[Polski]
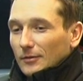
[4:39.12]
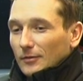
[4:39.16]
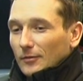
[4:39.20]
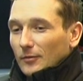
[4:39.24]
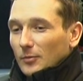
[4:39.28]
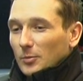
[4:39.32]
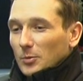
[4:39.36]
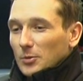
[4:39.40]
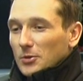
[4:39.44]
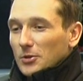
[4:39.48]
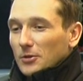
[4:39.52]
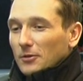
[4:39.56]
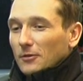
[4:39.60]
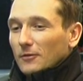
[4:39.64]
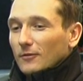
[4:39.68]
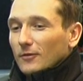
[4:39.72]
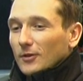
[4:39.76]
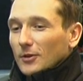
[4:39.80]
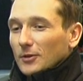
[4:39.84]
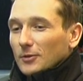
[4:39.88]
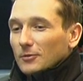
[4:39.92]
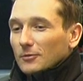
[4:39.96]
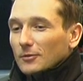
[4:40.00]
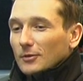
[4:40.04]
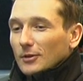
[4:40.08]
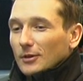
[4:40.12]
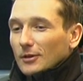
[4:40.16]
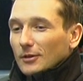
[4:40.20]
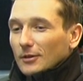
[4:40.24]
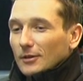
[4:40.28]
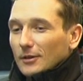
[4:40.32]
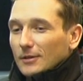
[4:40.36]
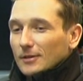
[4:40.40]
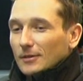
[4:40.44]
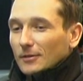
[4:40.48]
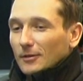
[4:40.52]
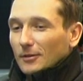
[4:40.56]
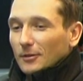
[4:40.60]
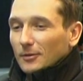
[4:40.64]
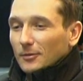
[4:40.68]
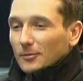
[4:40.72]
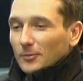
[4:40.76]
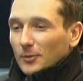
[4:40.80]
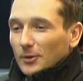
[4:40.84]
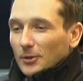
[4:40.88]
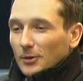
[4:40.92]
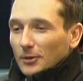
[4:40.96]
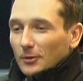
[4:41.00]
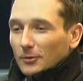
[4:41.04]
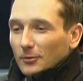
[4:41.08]
w podziękowaniu dla, dla całego
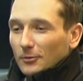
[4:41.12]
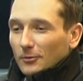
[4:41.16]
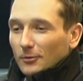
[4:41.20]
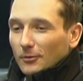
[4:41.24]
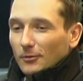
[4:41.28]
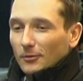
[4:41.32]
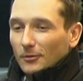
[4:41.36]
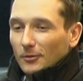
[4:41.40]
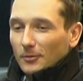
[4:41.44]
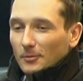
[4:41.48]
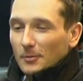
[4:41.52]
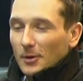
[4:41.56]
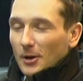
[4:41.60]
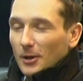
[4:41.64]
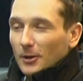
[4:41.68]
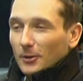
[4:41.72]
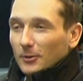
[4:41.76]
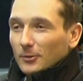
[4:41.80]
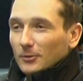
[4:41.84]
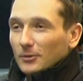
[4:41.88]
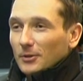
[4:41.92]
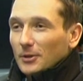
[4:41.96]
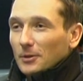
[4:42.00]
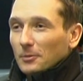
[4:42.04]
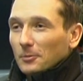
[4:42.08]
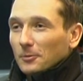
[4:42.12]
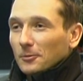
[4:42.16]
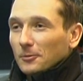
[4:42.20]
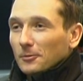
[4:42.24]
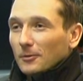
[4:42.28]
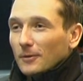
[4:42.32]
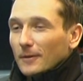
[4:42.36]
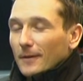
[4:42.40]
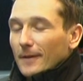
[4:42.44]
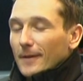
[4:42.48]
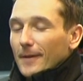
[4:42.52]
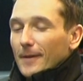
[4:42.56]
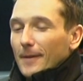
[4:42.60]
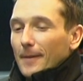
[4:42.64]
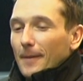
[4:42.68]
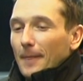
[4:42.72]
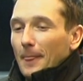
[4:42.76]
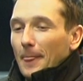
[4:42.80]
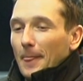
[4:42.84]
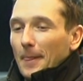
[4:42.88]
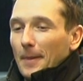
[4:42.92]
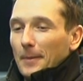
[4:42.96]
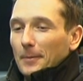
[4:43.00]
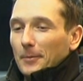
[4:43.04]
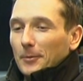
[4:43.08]
mojego małego teamu,
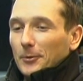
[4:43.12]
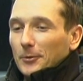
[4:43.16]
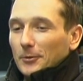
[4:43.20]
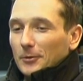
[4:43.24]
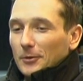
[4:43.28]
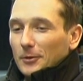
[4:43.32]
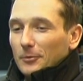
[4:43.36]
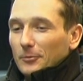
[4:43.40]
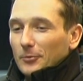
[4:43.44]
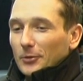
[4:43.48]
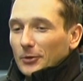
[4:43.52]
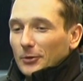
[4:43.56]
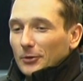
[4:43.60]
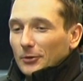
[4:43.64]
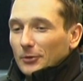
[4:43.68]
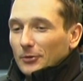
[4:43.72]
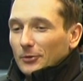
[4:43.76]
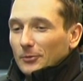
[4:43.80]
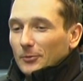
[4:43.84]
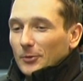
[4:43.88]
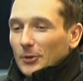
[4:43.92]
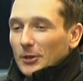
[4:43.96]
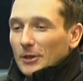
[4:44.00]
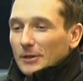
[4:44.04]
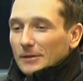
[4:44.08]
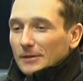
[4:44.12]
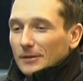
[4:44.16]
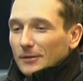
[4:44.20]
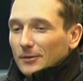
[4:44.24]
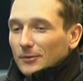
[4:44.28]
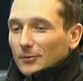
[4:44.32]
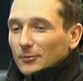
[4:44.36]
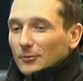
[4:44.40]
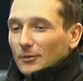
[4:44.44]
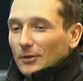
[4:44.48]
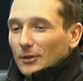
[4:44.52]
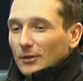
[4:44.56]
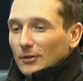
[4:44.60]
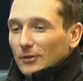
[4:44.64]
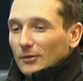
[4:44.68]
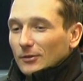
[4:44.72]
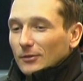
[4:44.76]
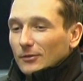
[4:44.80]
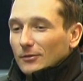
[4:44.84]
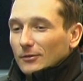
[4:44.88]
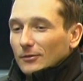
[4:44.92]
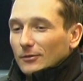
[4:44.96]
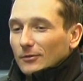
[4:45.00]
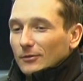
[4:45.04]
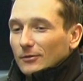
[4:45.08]
bo to nie była tylko moja zasługa,
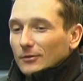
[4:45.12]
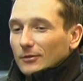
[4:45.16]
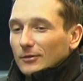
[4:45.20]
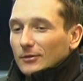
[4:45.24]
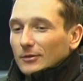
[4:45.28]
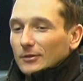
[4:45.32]
tylko